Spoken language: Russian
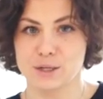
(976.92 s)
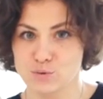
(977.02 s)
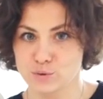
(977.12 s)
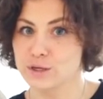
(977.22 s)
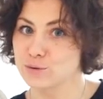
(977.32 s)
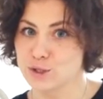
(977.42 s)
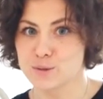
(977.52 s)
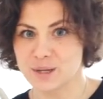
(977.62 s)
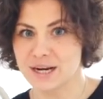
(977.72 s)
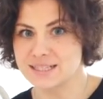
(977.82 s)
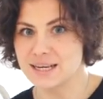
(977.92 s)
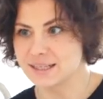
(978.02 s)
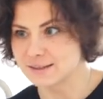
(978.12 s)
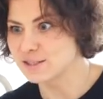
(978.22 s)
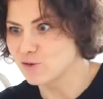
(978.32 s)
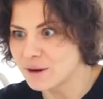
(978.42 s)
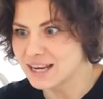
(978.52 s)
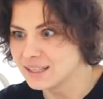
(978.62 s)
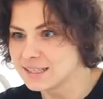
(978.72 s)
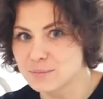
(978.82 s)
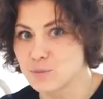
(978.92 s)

прогулки у нее проходили, она всего боялась и